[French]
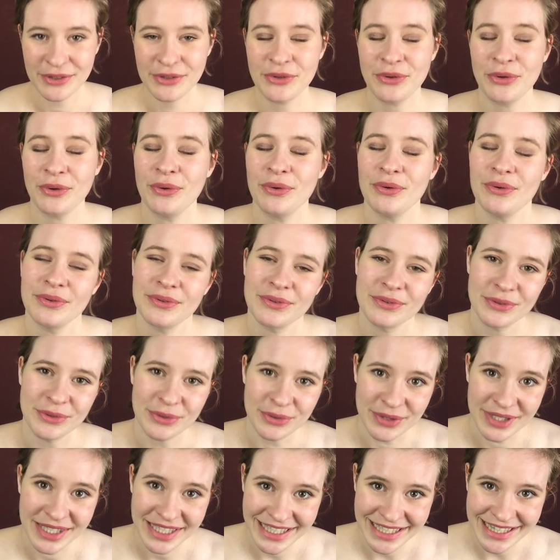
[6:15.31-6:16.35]
que de
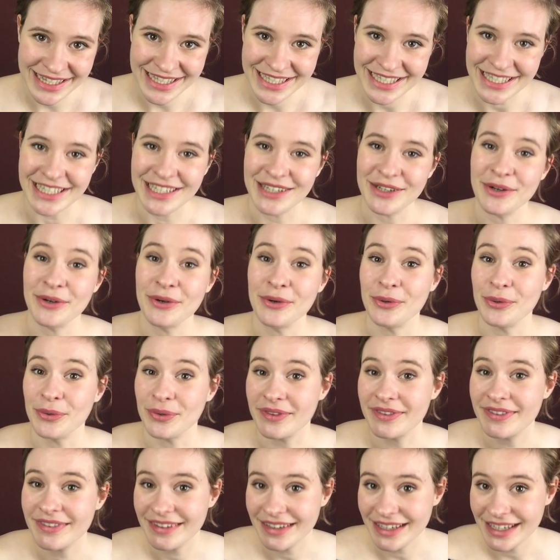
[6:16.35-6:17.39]
quitter le
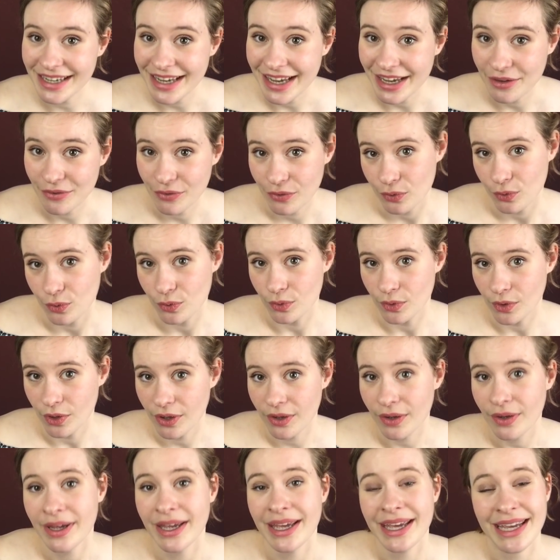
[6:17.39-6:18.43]
TFUE
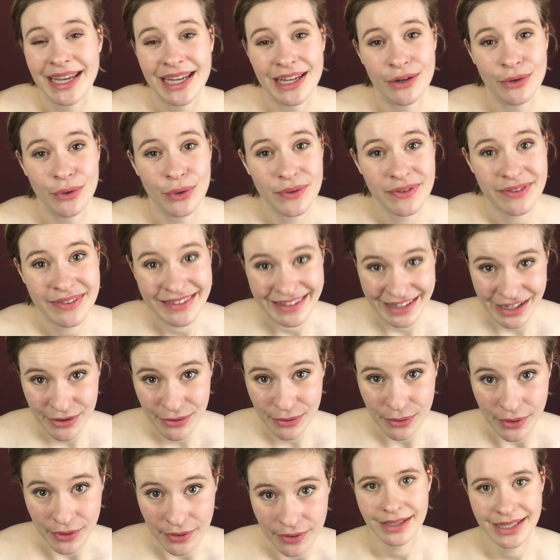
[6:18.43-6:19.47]
et le
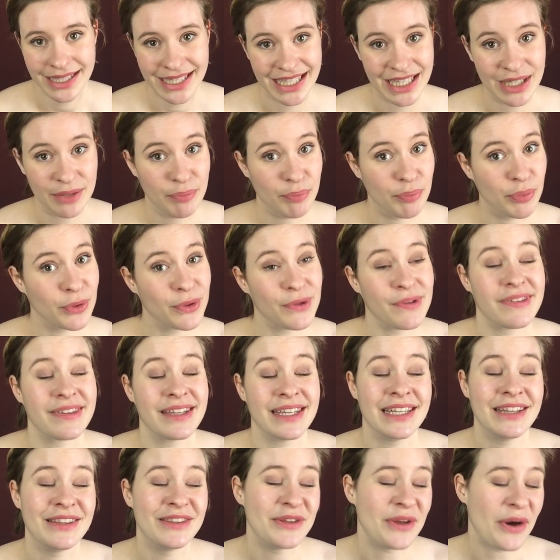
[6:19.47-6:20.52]
TUE, qui posent
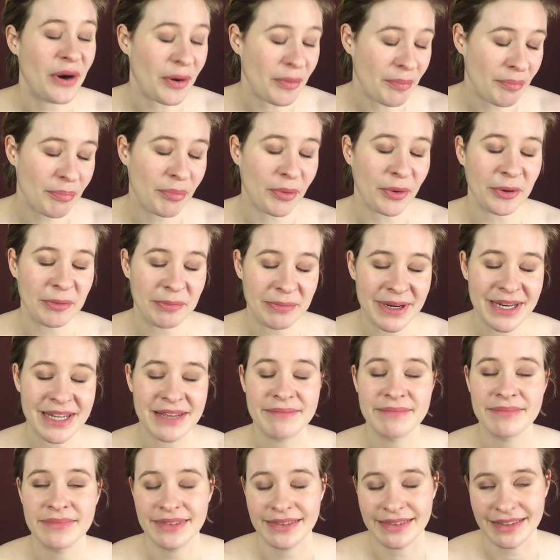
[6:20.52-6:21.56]
d'énormes
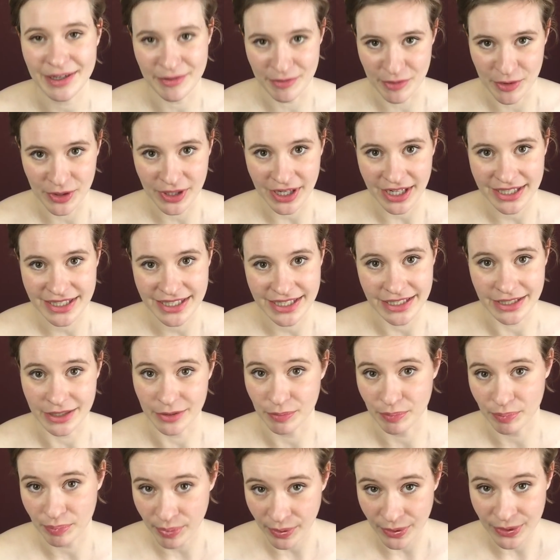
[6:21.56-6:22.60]
problèmes démocratiques,
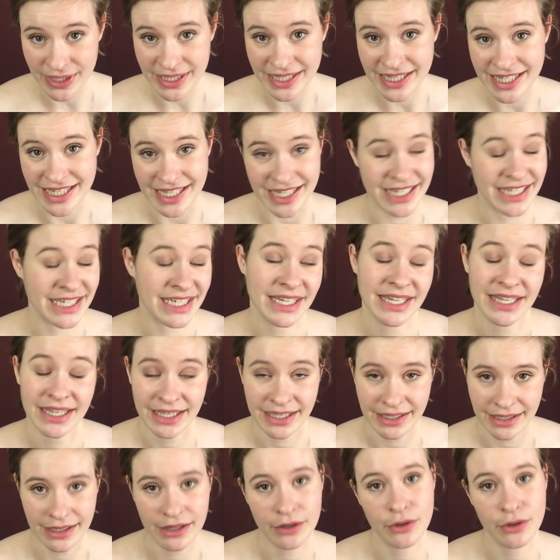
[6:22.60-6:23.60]
politiques et